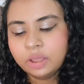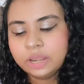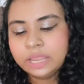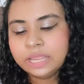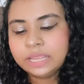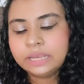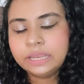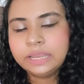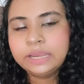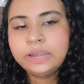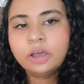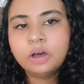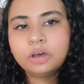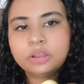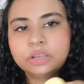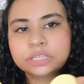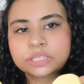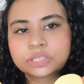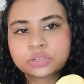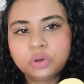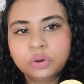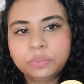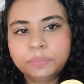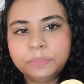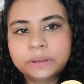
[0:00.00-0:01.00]
और एक लीड और
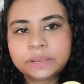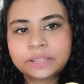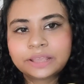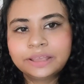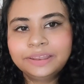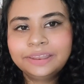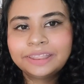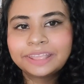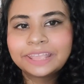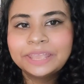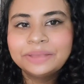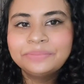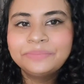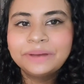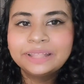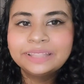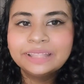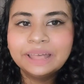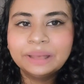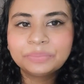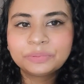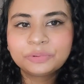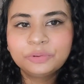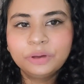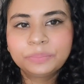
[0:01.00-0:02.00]
इसको ओपन करने के बाद
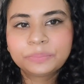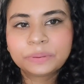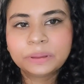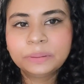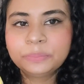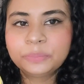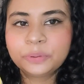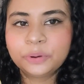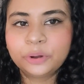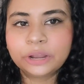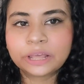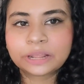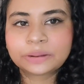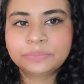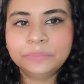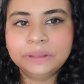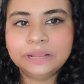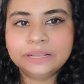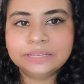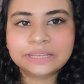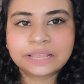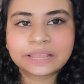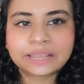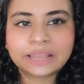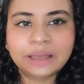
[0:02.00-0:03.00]
आपको आपका प्रोडक्ट
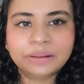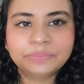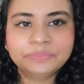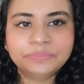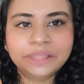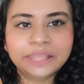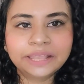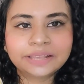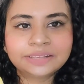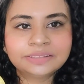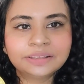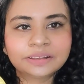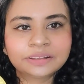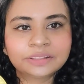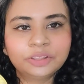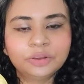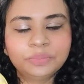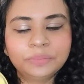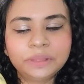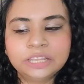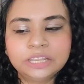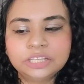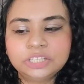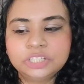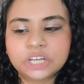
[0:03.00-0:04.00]
मिल जाएगा आप देख सकते
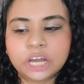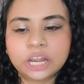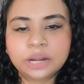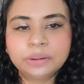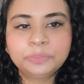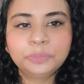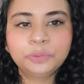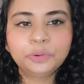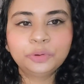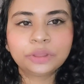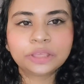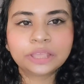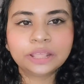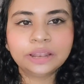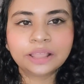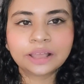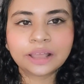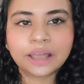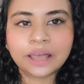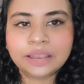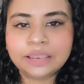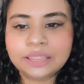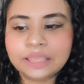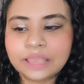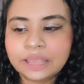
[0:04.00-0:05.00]
हो मैंने चार्ट फूट के
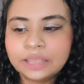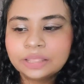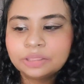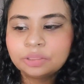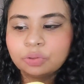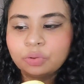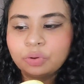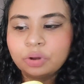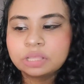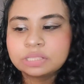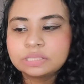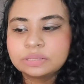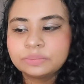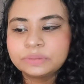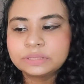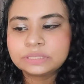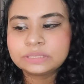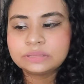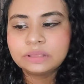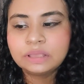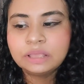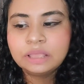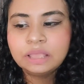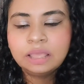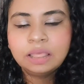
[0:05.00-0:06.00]
लगा लिया है थोड़ा सा बस